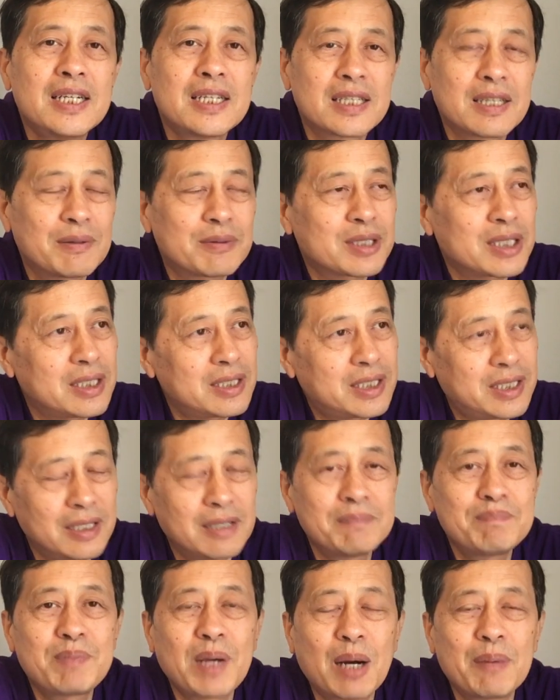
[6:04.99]
那么说，
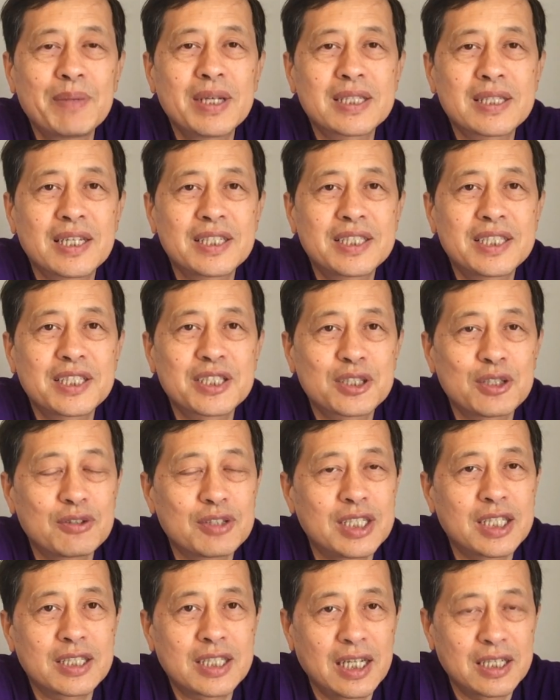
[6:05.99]
行，表面上接受
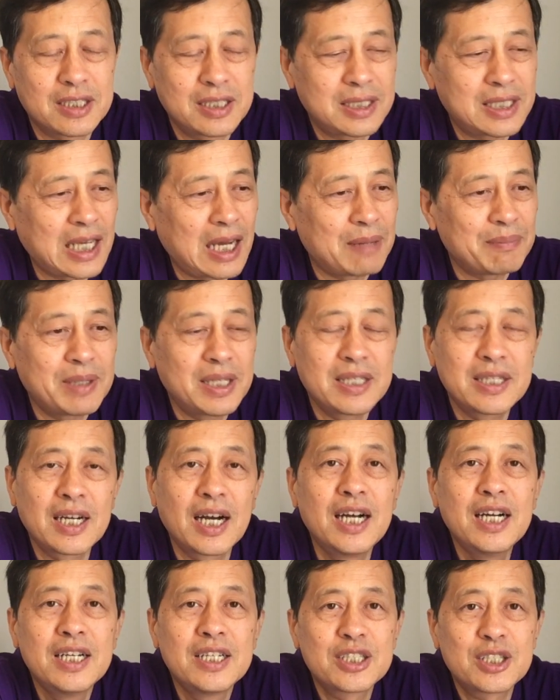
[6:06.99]
你，但是下面一
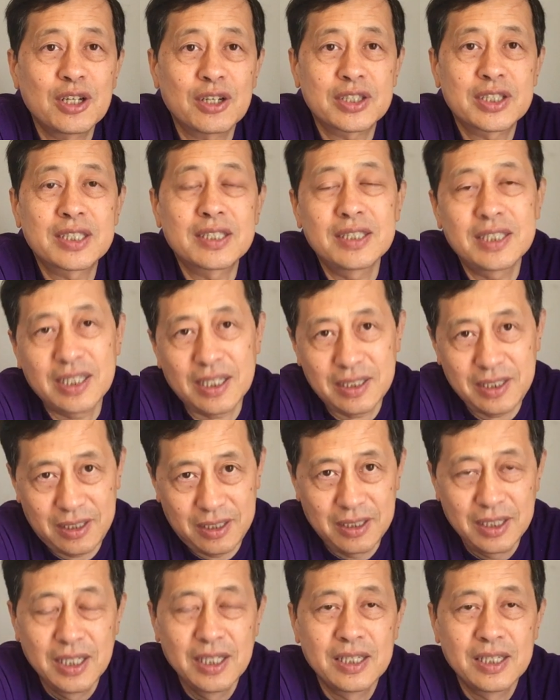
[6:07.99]
个就要肢解你。